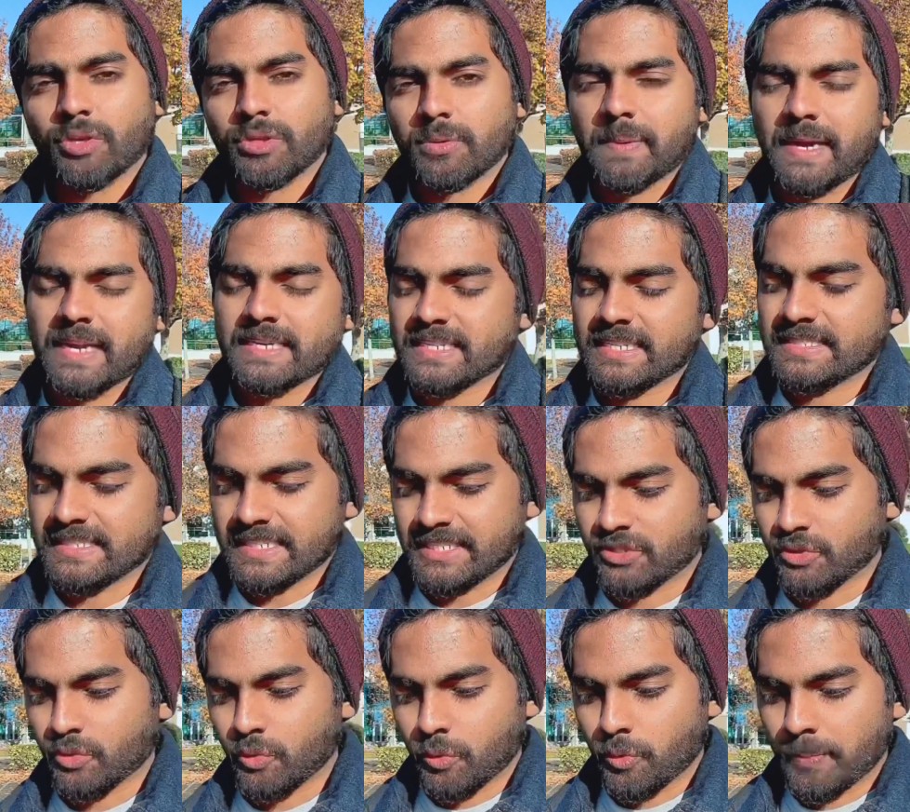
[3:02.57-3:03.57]
হয়তো ভাষা চেঞ্জ
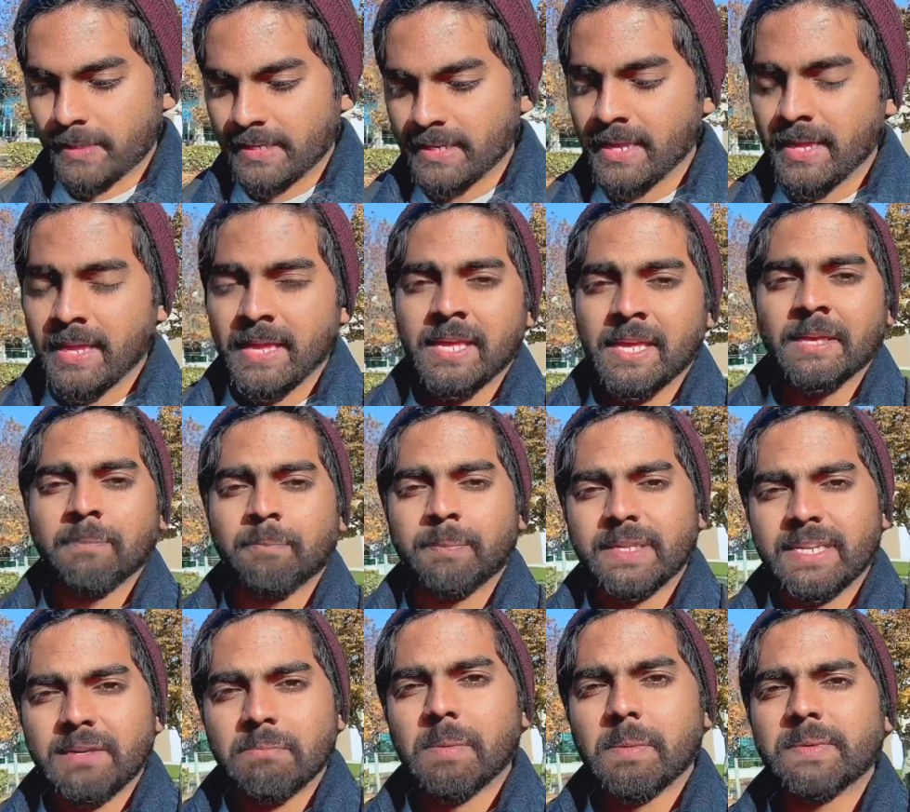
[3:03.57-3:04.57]
করবেন
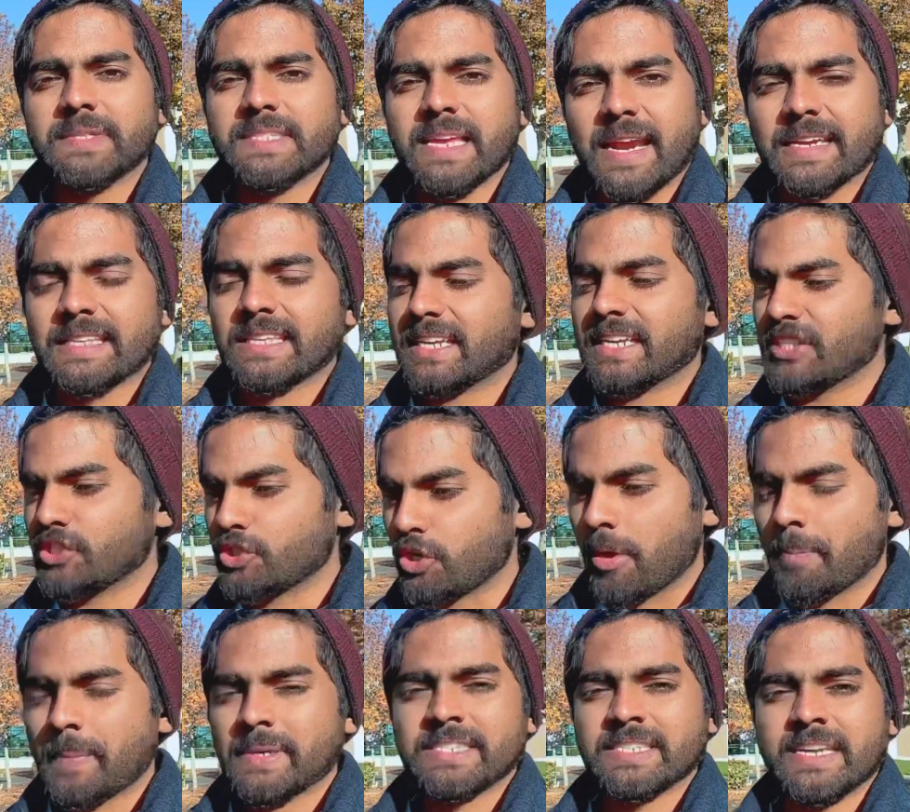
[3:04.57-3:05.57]
মিনিমাম চার থেকে ছয়
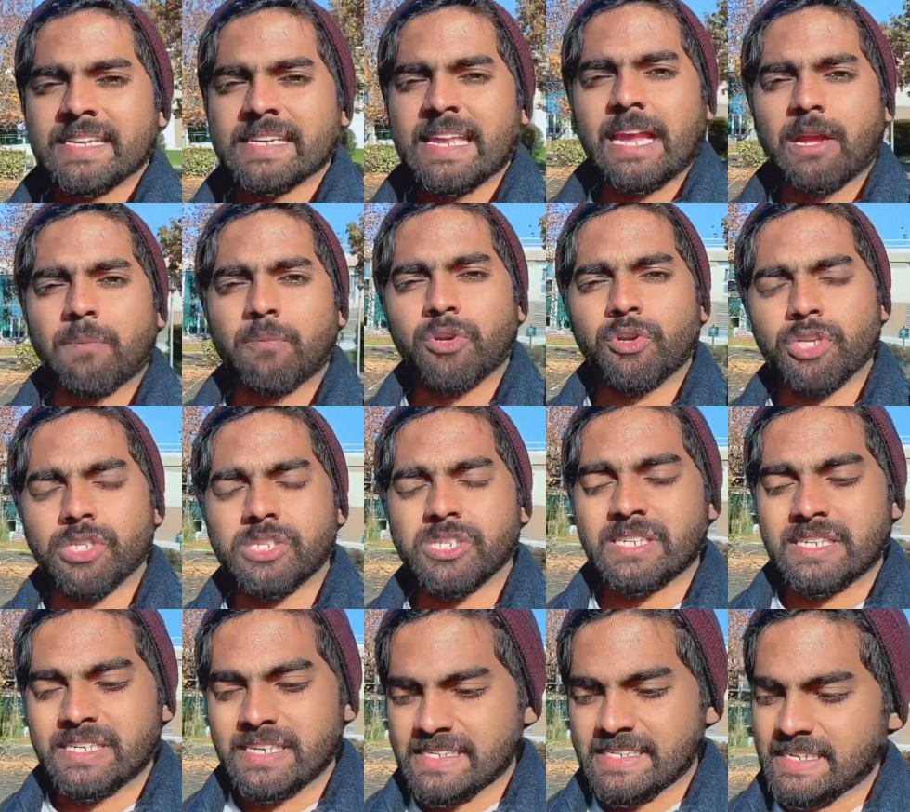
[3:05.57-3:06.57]
মাসের একটা অ্যাকোমোডেশন
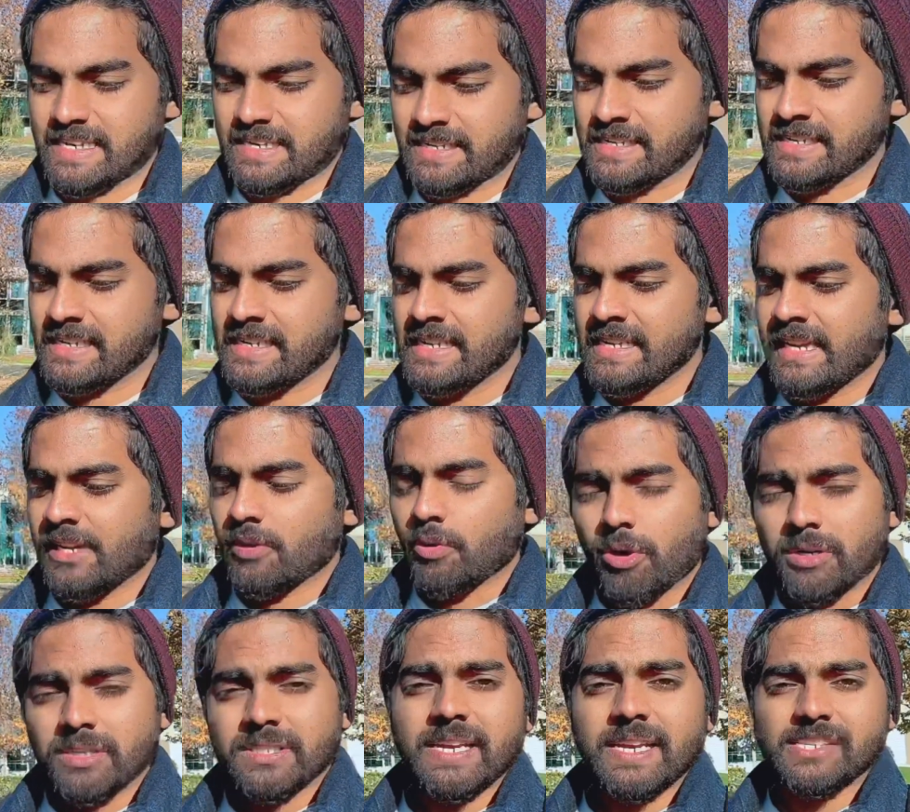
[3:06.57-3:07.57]
লেটার
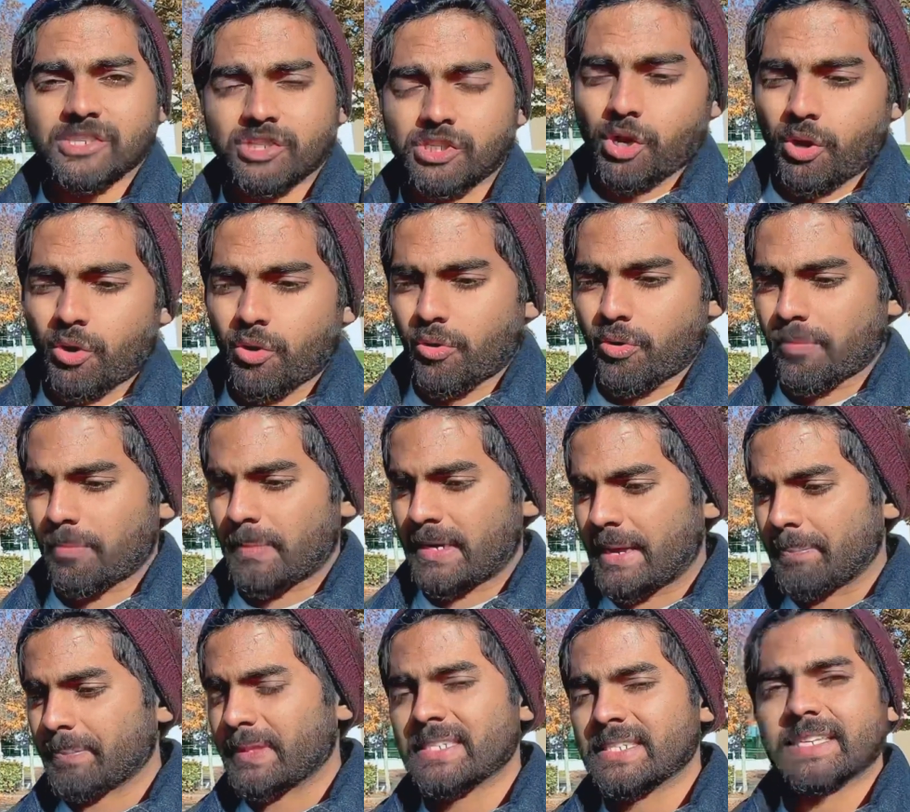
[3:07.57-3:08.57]
কন্ট্রাক্ট সহ মানে
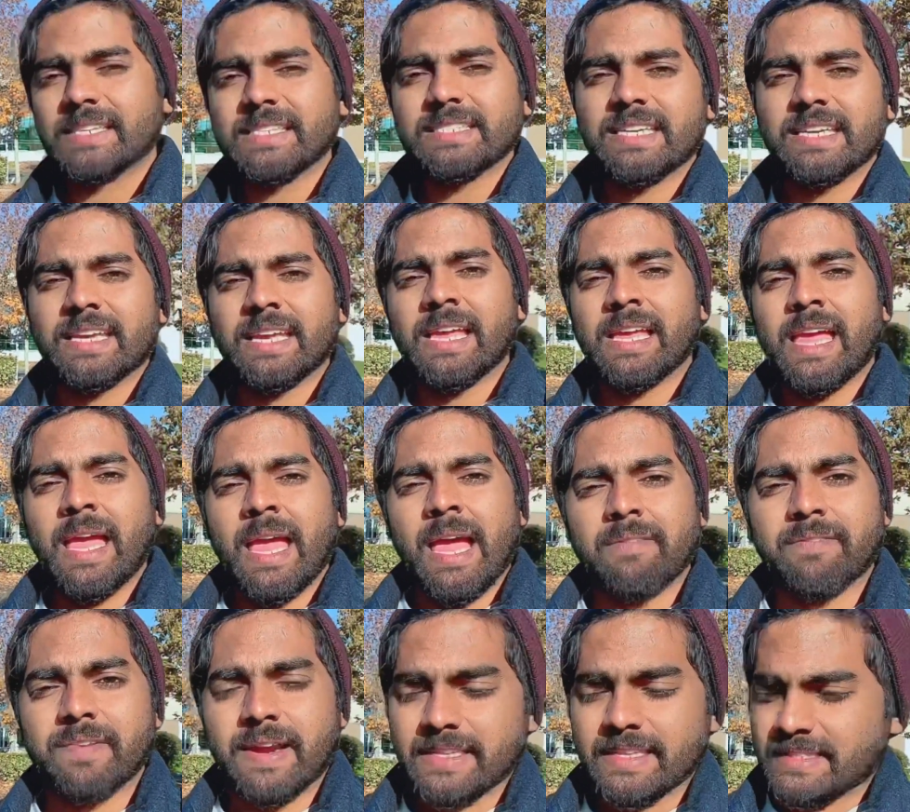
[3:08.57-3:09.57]
আপনার সাথে যে
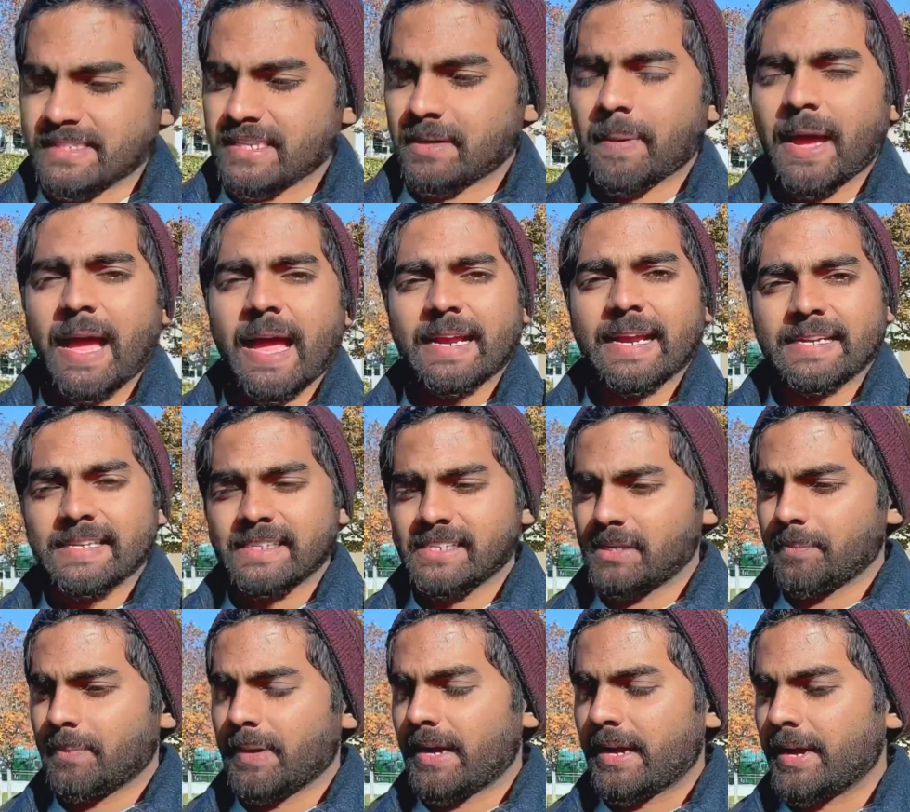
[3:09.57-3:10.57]
ফ্রান্সের বা হাঙ্গেরির
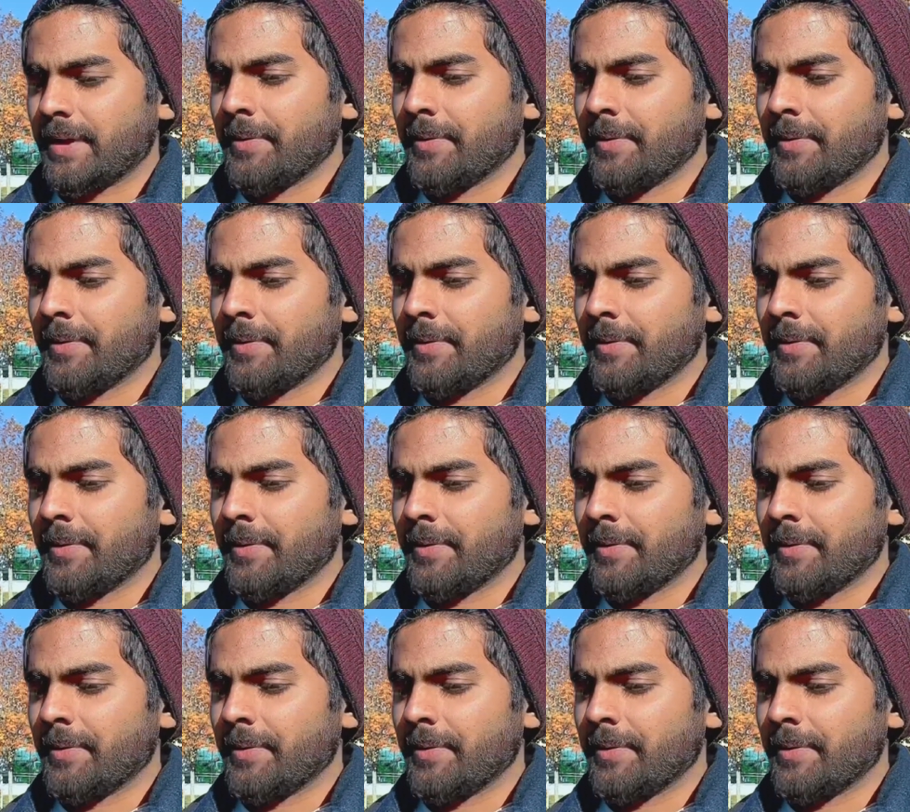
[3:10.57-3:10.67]
বা